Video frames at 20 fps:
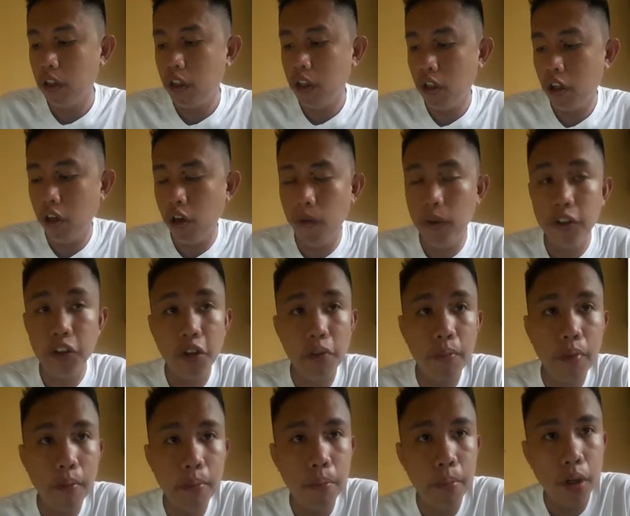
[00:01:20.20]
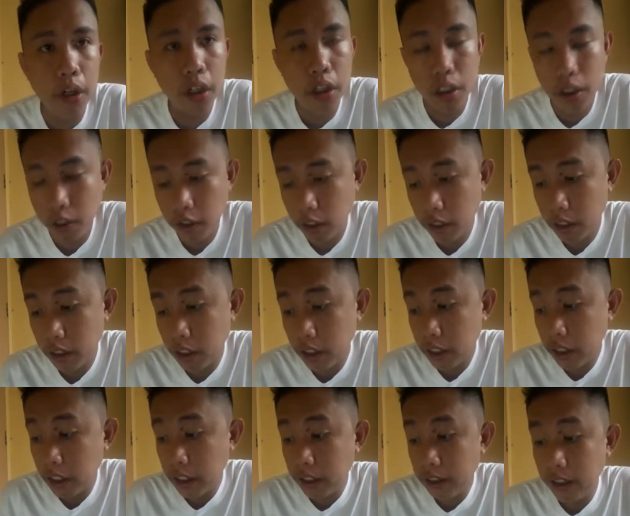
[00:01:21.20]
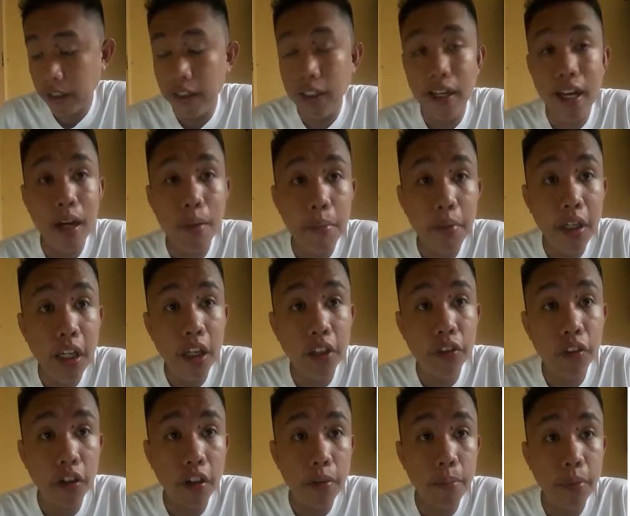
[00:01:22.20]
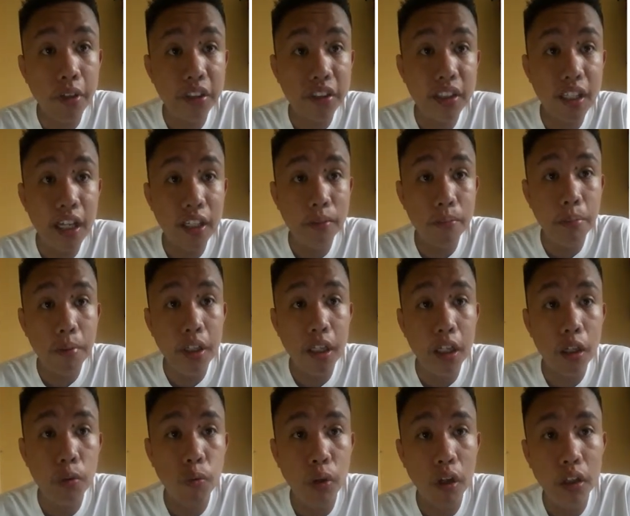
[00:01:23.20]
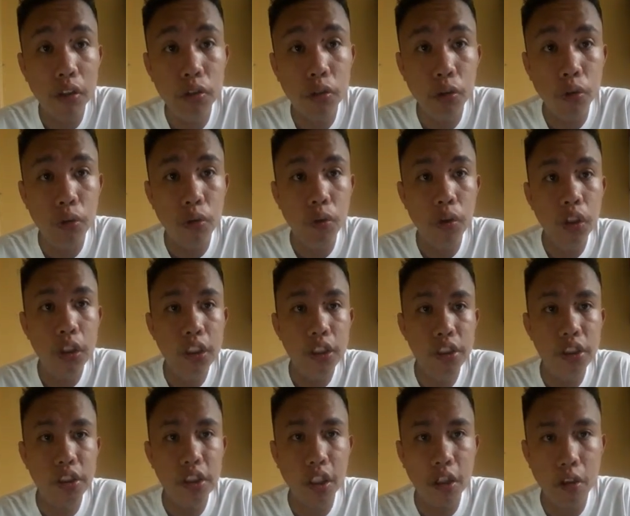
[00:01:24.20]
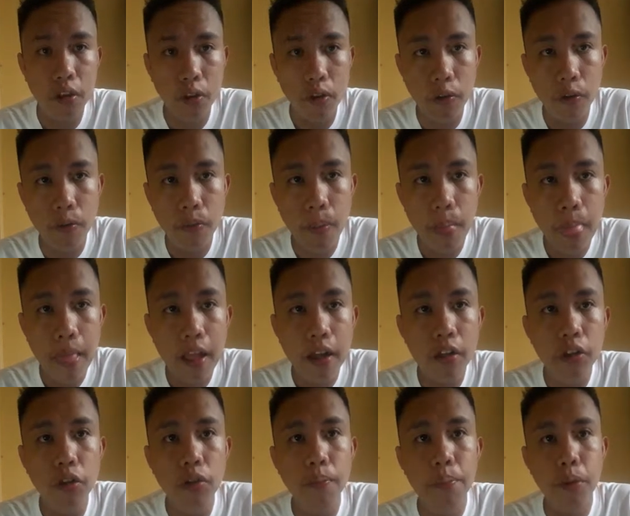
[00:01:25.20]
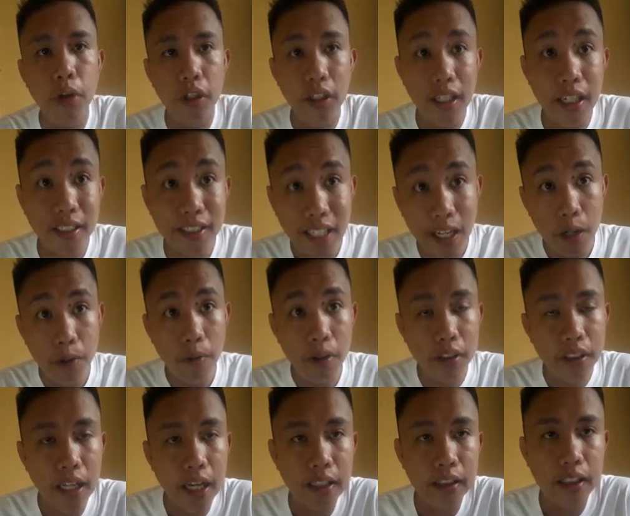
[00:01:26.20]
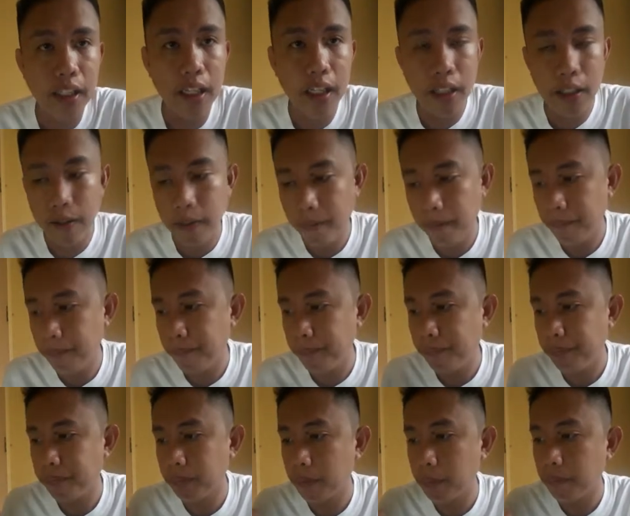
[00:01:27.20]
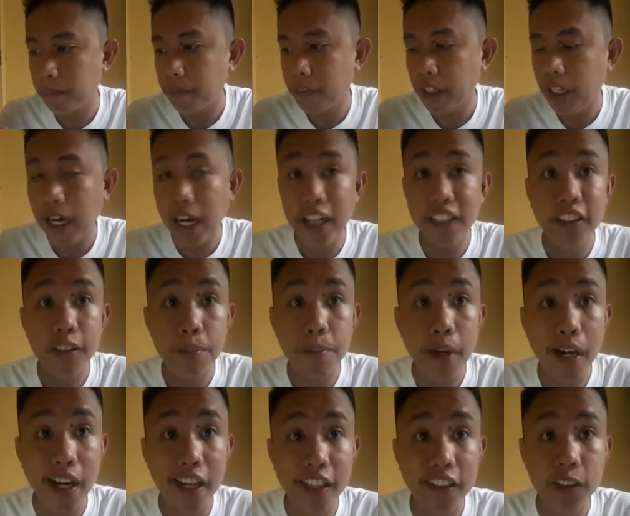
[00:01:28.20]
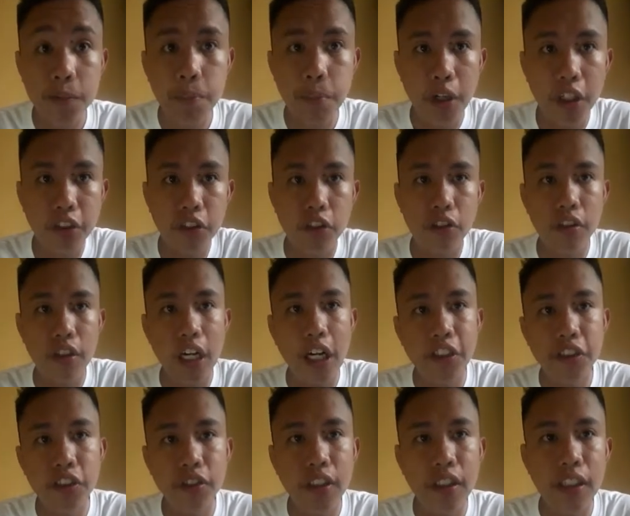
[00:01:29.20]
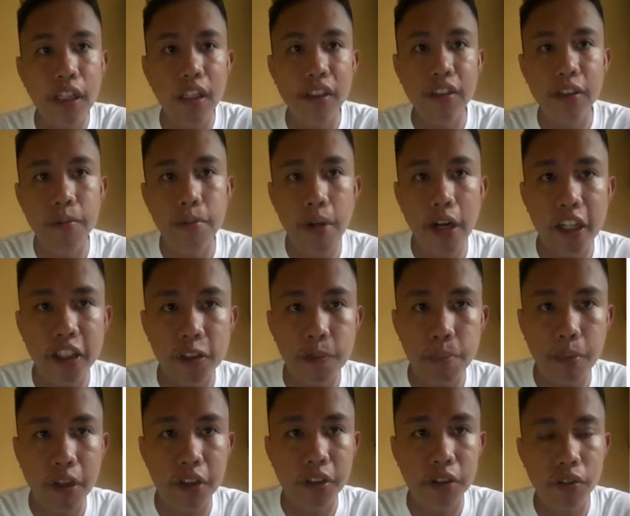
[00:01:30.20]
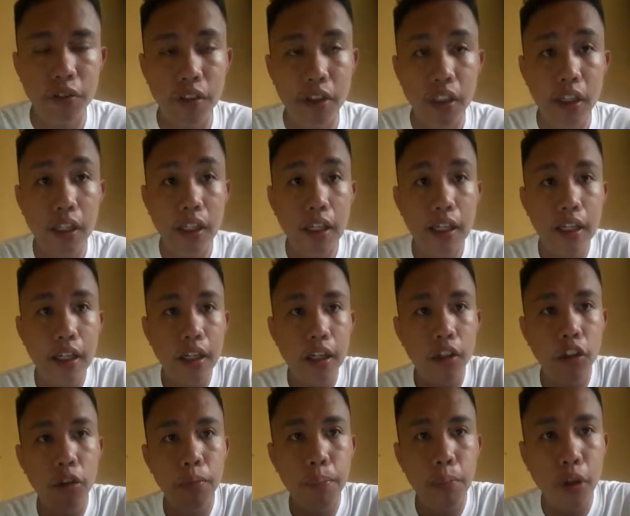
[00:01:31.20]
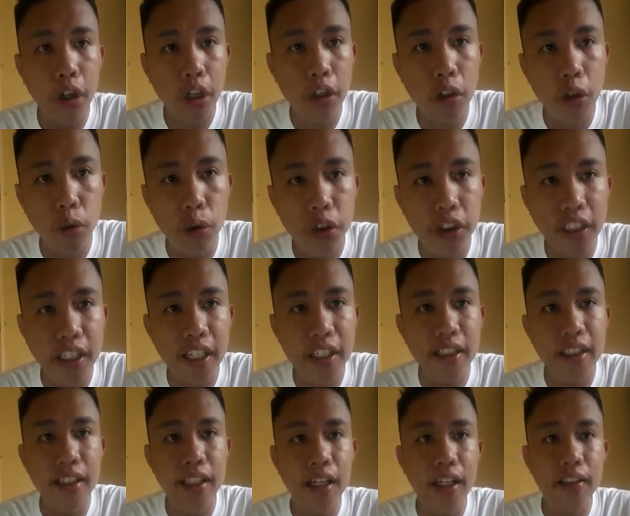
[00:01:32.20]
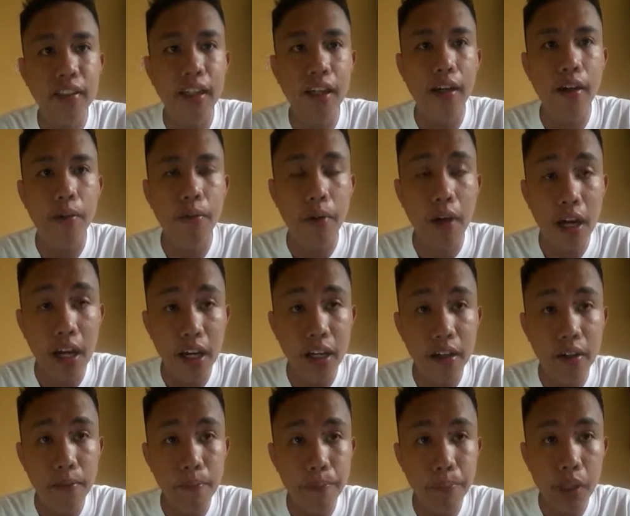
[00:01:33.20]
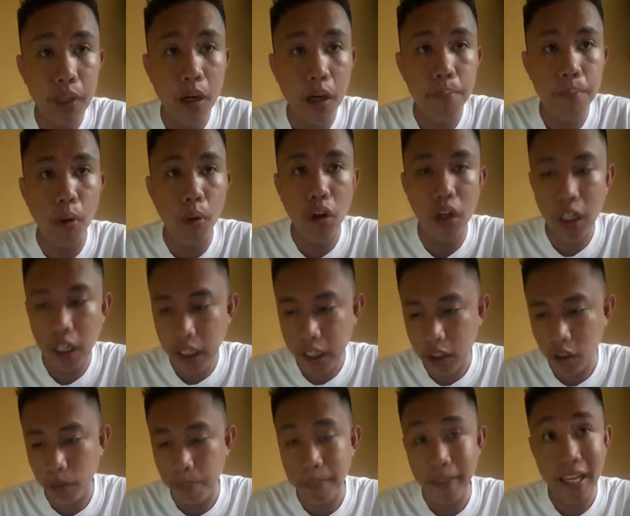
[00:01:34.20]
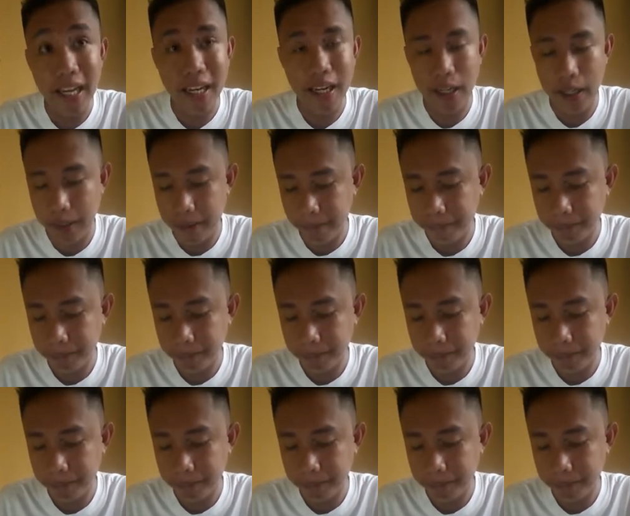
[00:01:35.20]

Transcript: Always remember, denominator must not be equal to 0. Yun po yung natawag nating algebraic expression, rational algebraic expression. Ito po ay quotient ng dalawang polynomial.